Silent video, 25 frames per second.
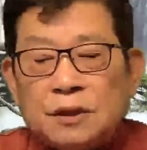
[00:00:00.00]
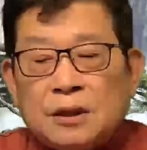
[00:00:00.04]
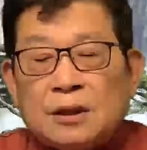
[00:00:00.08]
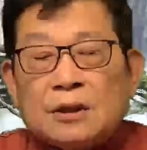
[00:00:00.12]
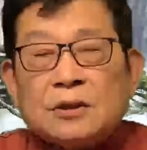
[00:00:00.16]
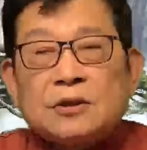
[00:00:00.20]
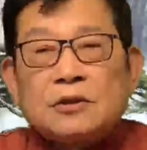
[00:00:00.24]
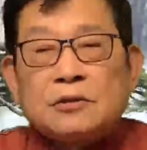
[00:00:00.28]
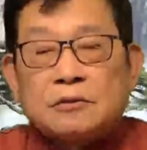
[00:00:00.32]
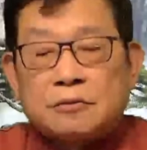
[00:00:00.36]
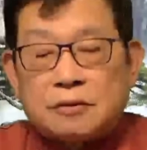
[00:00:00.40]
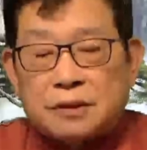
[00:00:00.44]

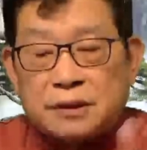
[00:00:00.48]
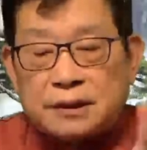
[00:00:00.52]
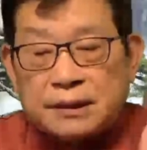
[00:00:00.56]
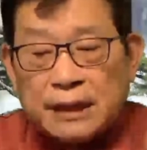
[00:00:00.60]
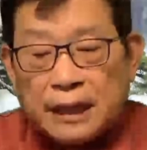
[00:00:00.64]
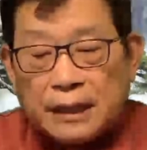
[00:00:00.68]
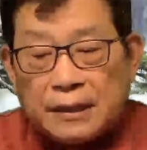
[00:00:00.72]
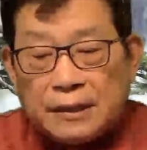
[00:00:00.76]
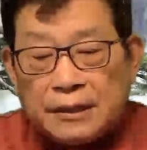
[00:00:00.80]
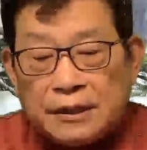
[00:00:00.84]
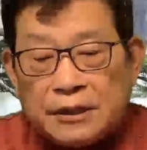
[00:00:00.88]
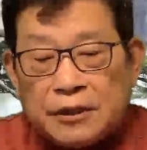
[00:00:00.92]
这种
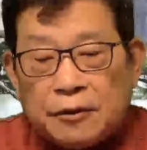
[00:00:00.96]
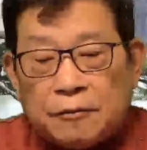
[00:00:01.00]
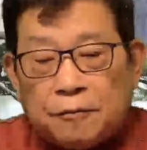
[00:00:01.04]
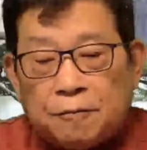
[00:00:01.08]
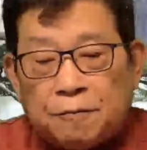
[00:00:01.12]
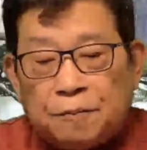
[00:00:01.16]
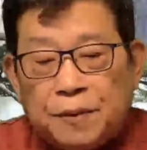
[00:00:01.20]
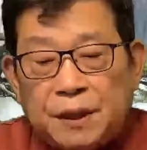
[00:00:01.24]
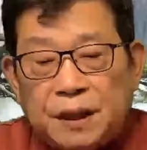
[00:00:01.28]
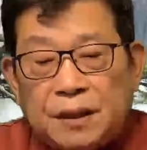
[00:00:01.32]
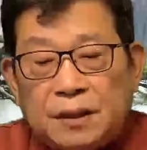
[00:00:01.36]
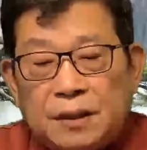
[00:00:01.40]
三重
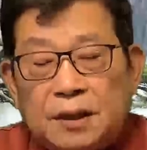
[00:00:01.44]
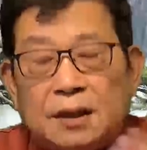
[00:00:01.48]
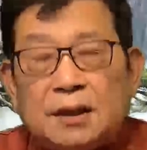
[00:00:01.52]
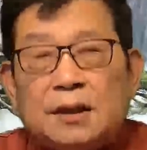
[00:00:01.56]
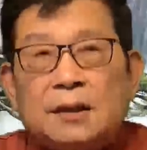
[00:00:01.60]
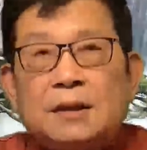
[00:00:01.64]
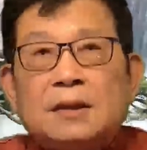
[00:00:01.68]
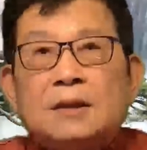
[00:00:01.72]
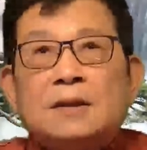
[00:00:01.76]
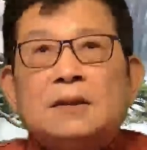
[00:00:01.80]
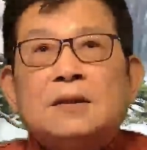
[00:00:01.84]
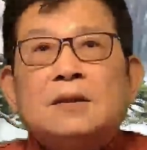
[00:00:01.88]
变异
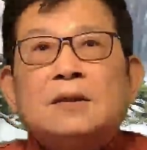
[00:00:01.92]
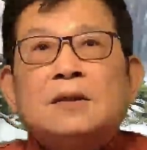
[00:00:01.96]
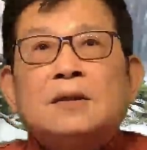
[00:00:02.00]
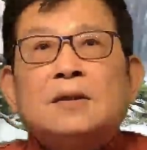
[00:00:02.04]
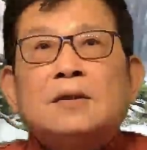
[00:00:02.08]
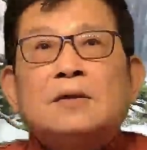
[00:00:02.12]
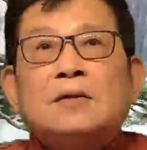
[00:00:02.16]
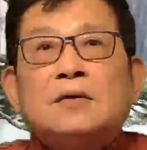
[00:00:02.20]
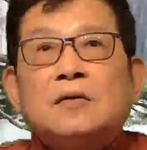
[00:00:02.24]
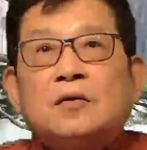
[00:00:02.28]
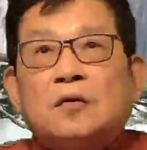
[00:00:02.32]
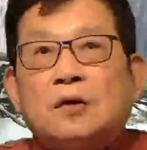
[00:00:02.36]

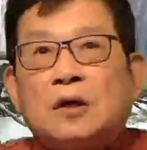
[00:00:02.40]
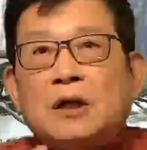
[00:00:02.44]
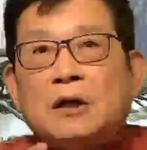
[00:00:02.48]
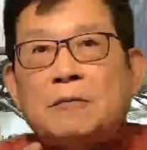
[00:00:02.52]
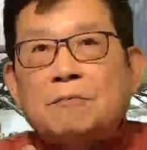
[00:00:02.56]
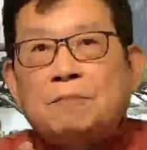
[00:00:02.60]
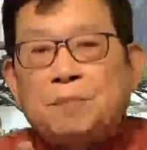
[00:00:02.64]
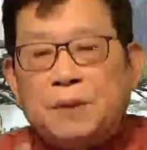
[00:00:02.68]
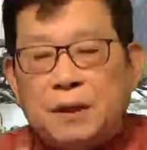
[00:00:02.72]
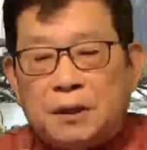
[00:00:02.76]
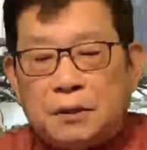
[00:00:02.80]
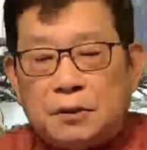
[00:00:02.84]
会让
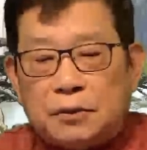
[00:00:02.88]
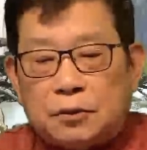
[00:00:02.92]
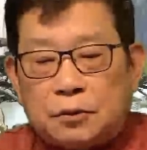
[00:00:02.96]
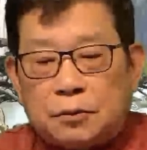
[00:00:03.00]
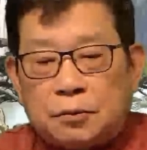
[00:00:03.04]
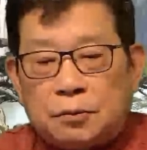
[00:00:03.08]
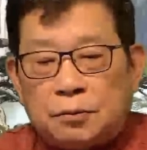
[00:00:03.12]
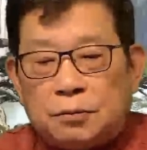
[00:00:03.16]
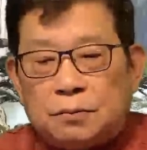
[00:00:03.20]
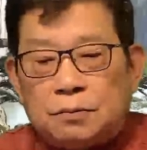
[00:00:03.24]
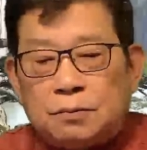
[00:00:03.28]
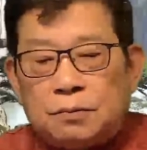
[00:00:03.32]
病
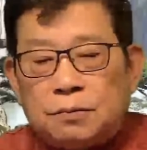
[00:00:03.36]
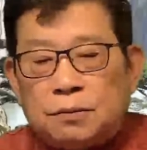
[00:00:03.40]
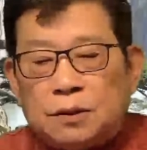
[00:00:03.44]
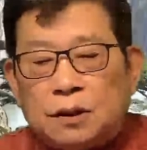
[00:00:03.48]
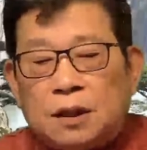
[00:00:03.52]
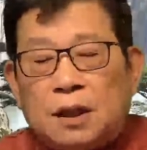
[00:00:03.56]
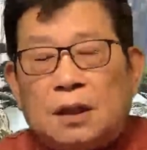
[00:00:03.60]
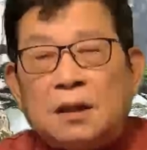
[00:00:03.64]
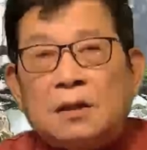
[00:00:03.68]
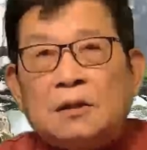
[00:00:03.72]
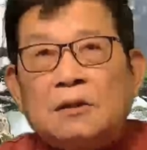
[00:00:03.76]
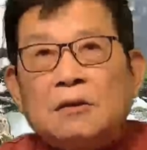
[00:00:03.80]
毒
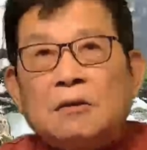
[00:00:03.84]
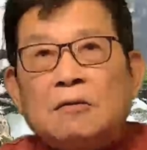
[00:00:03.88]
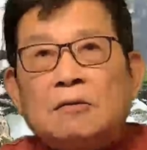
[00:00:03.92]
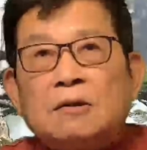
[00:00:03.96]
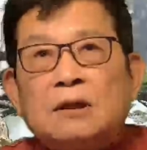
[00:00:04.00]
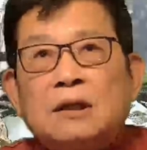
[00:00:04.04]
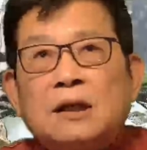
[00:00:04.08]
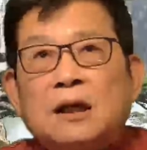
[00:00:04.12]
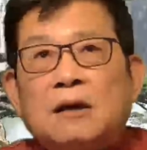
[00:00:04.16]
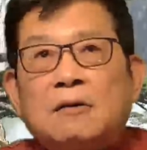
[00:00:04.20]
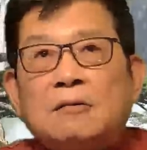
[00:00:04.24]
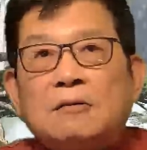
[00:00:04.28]
更容易
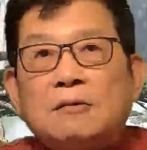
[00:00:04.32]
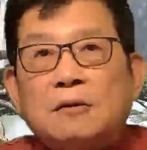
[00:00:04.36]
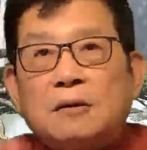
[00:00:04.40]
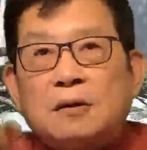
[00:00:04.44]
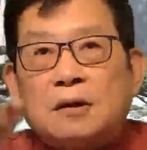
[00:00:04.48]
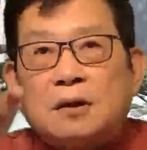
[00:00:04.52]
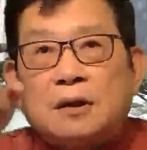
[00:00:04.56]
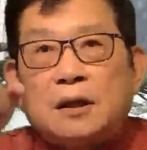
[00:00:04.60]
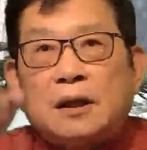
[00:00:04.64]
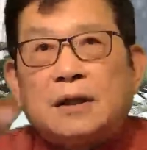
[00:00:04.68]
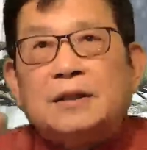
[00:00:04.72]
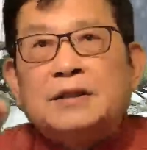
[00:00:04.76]
绕过
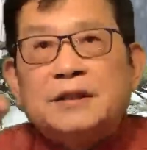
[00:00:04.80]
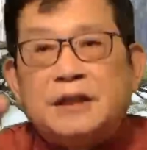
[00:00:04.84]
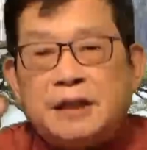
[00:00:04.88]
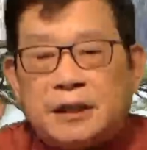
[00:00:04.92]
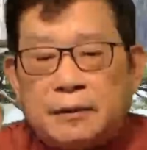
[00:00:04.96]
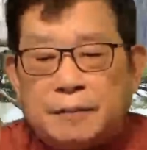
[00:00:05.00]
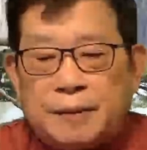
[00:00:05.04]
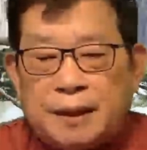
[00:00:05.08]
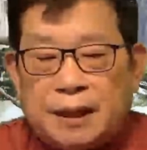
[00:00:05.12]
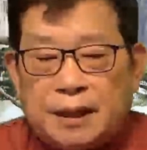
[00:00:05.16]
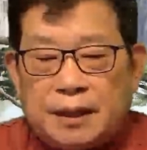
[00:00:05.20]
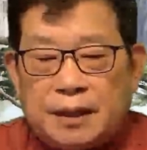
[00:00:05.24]
人体的
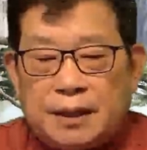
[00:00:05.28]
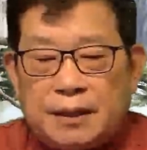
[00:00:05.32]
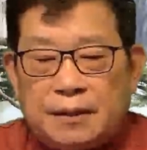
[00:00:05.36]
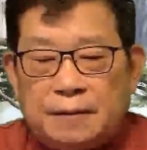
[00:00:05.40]
免疫。